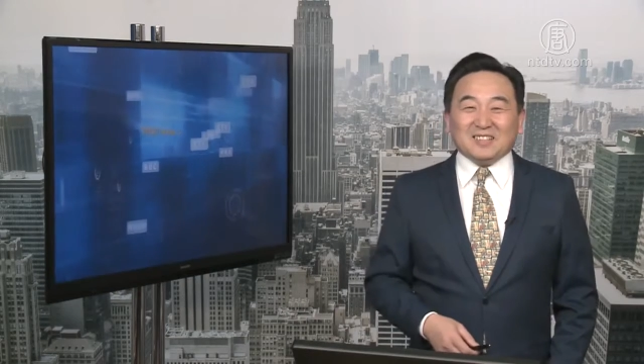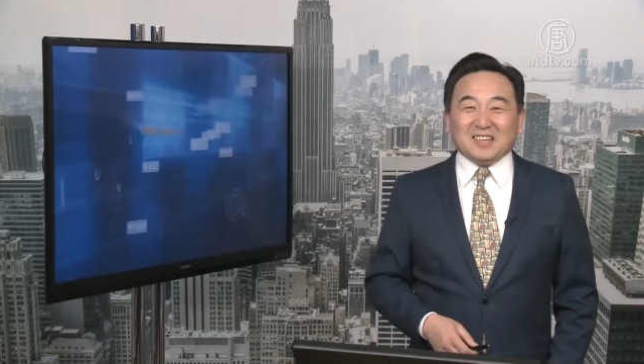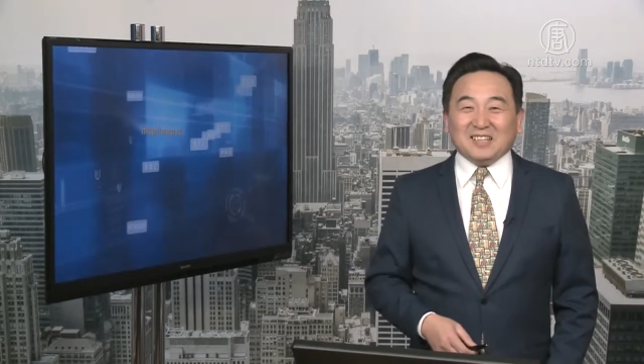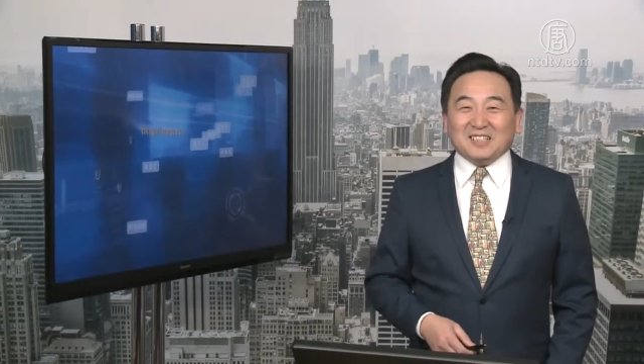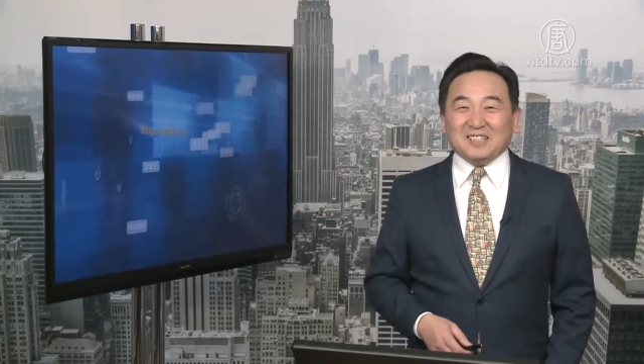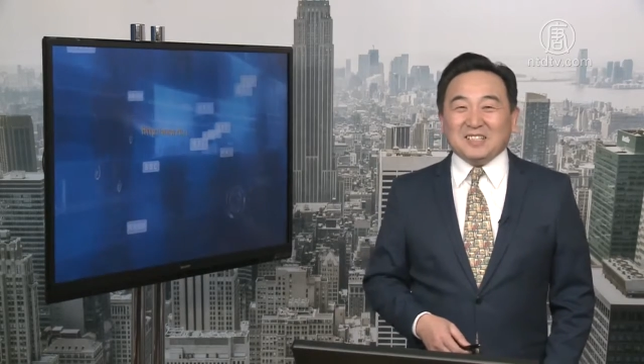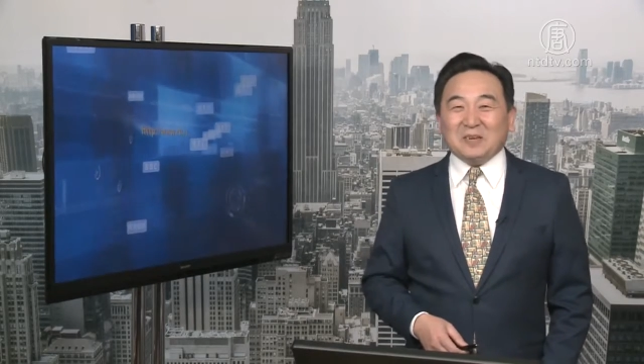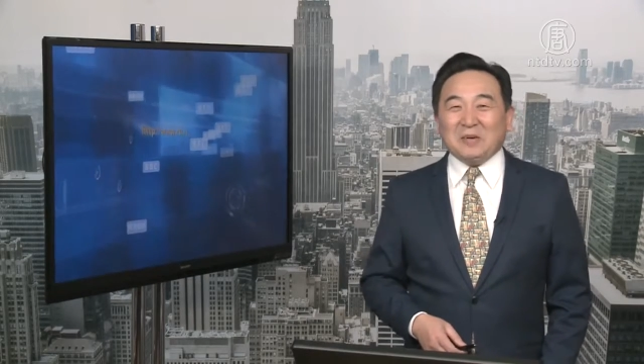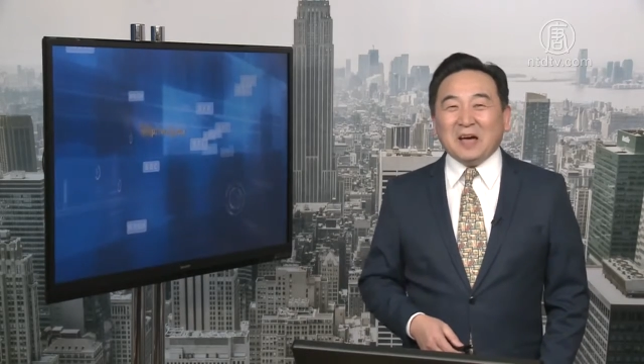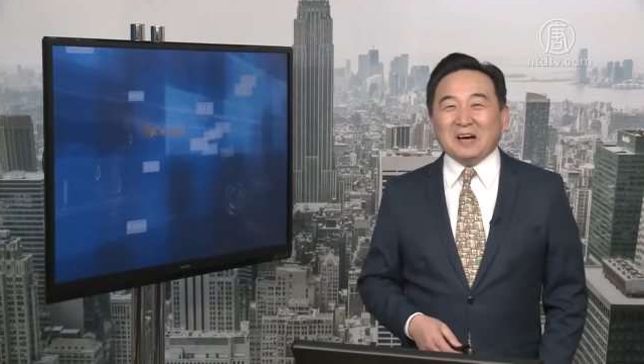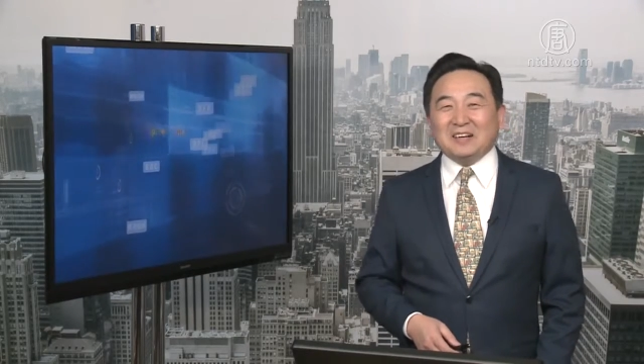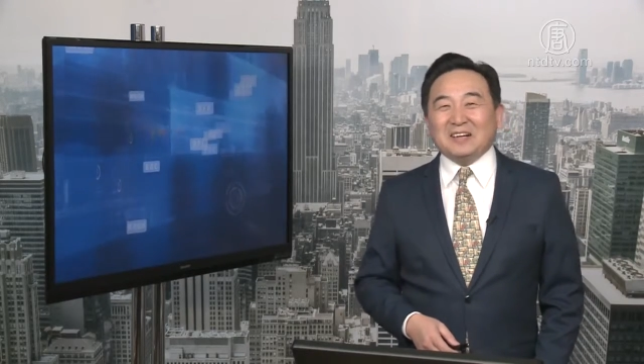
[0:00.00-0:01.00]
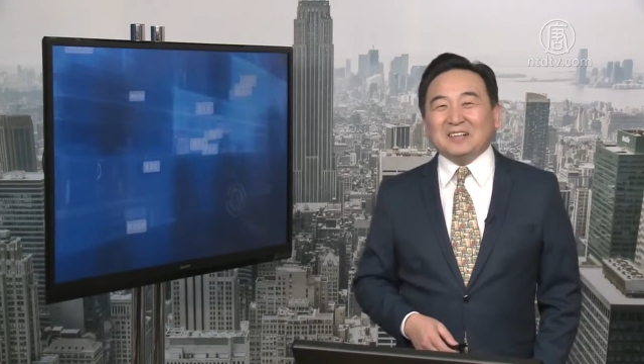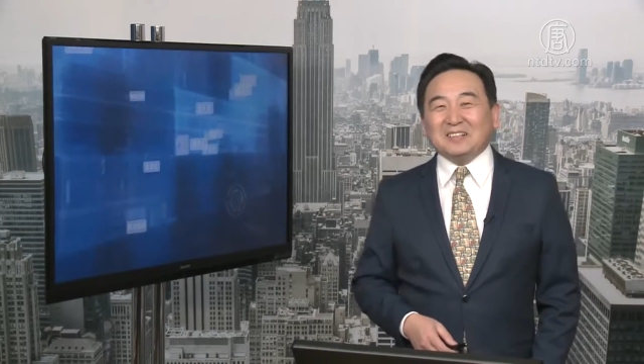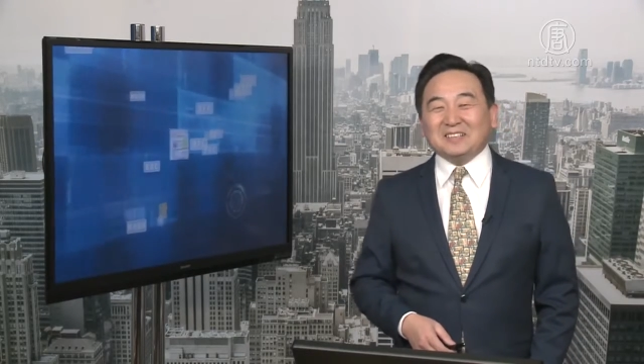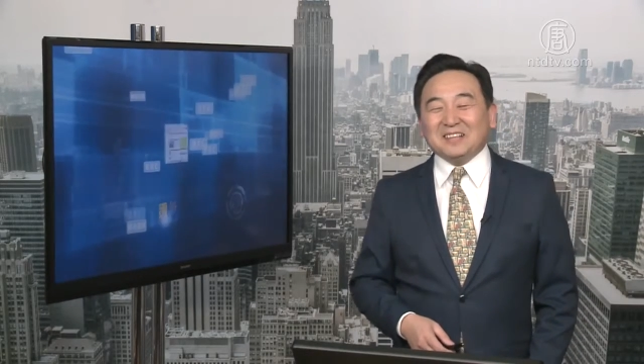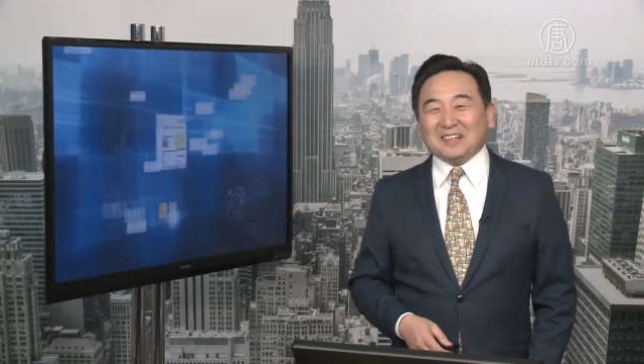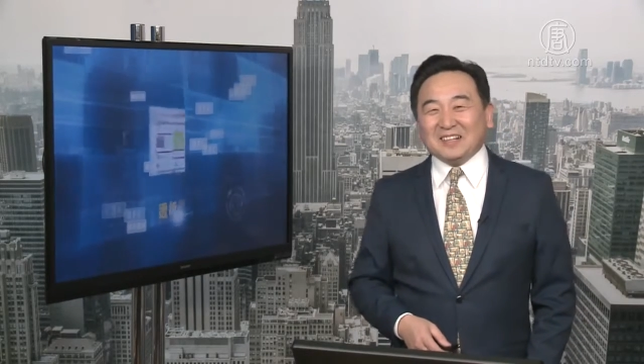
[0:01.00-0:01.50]
给习近平
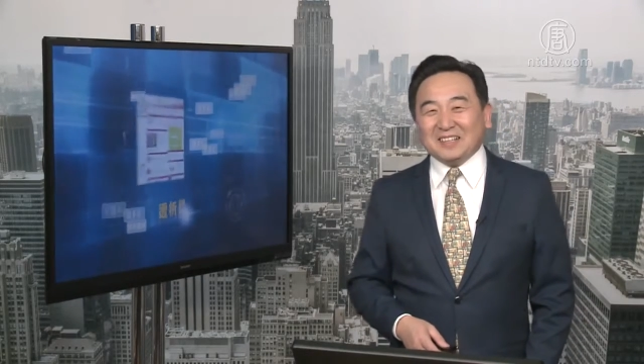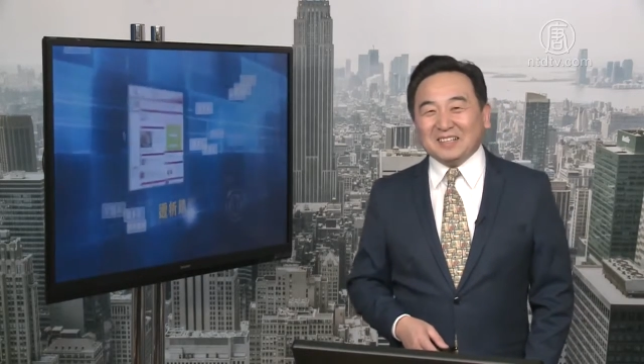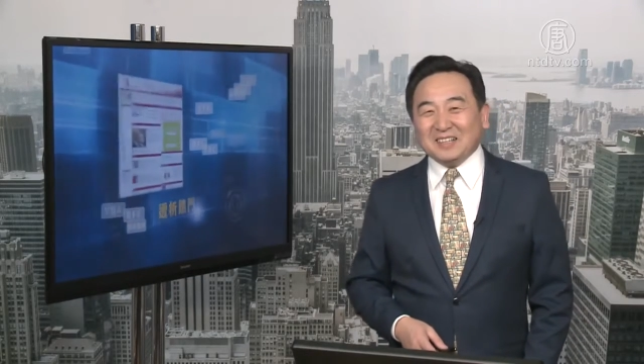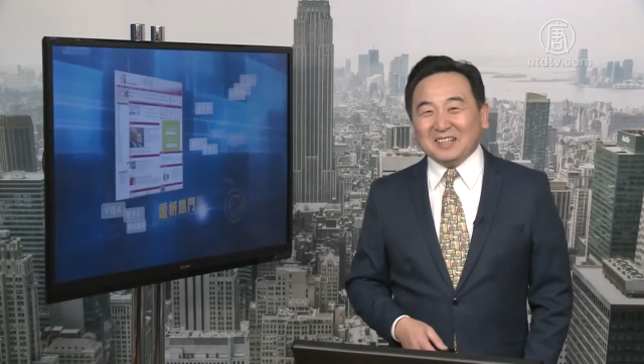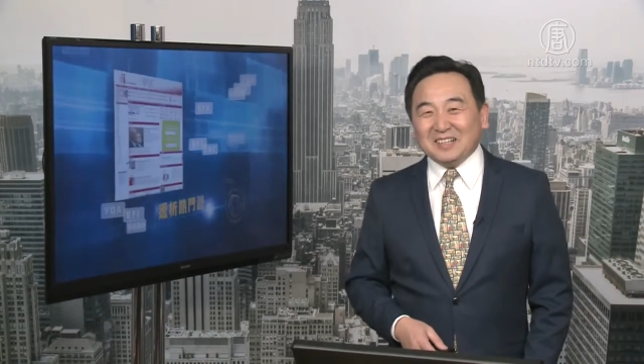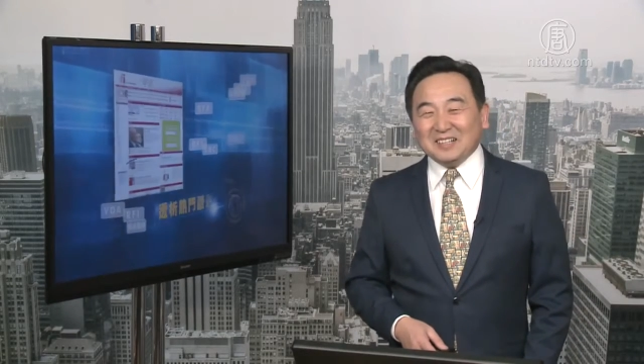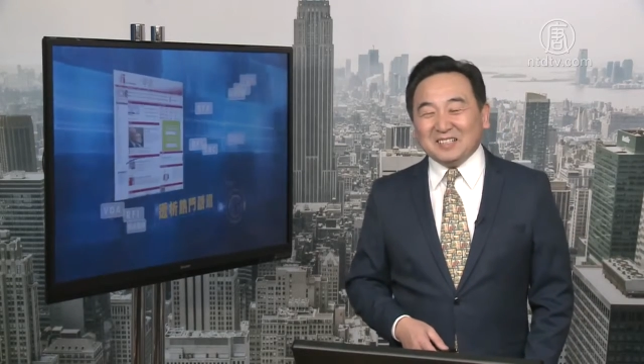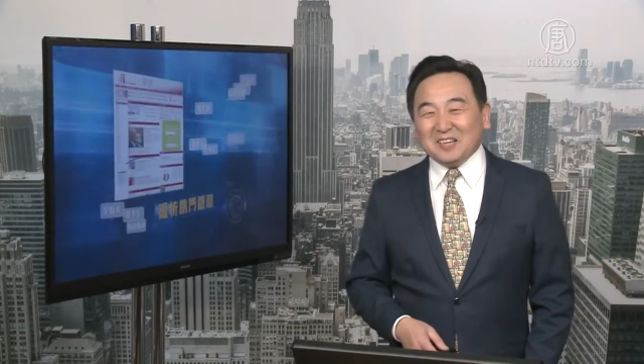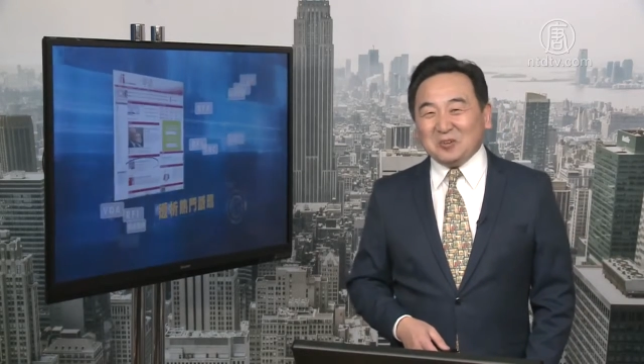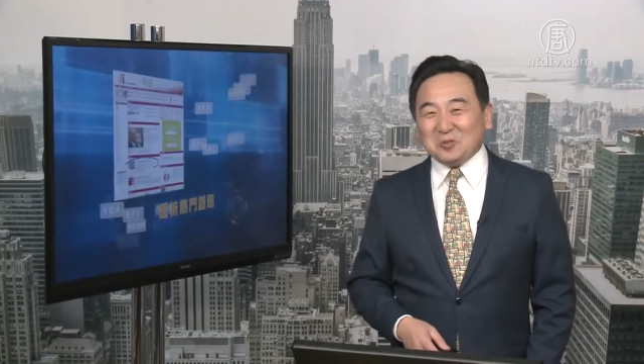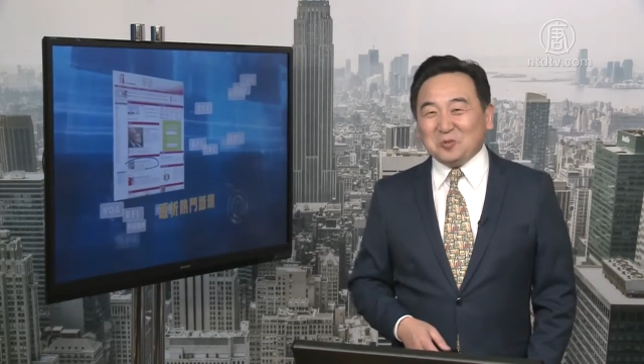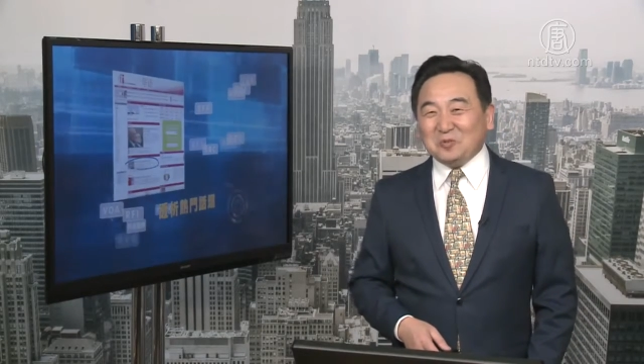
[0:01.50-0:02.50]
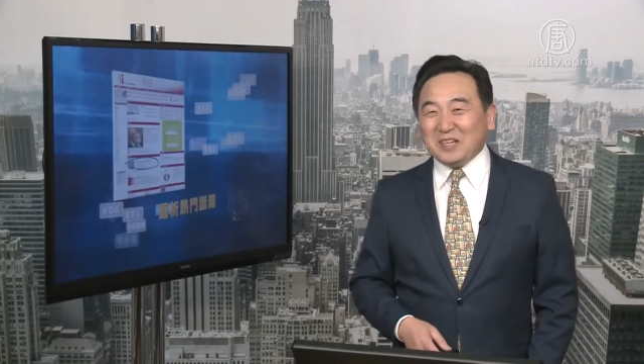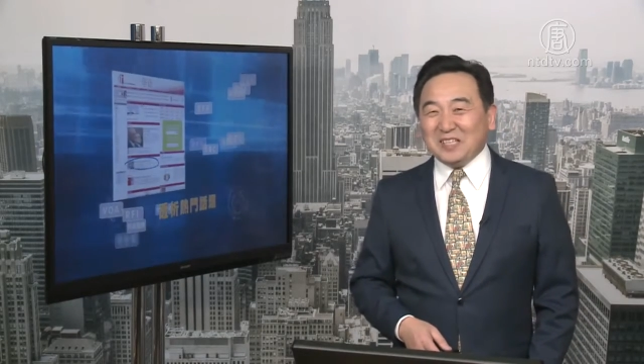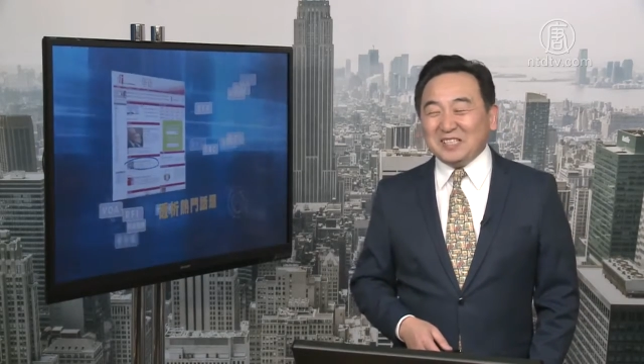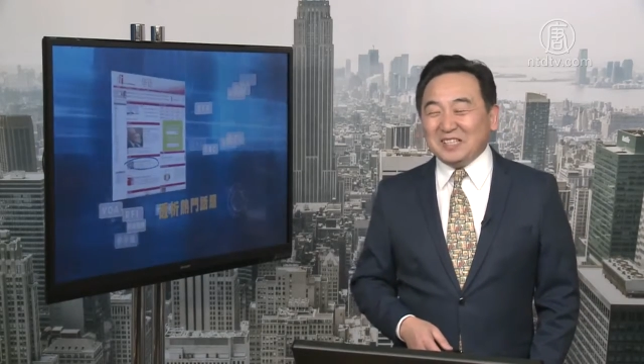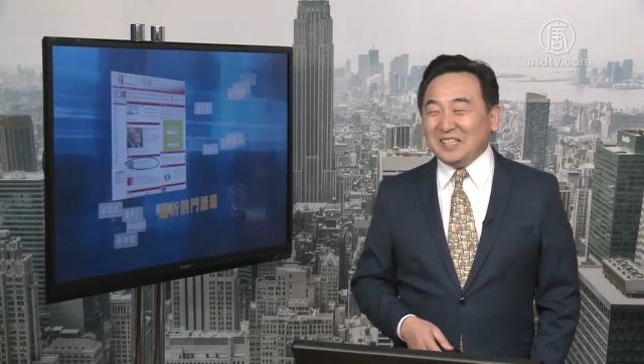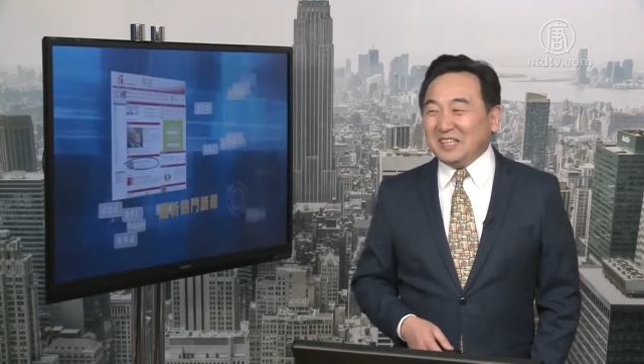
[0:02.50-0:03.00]
弄了一个小熊维
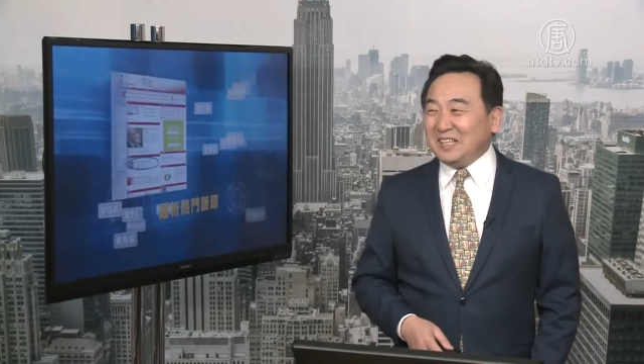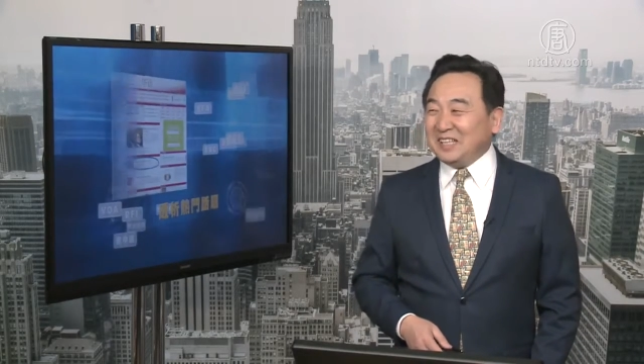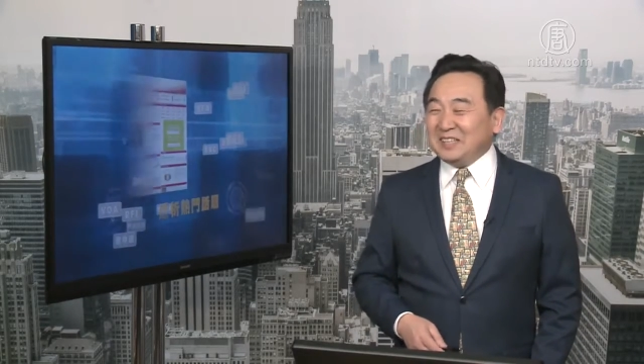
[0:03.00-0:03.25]
尼，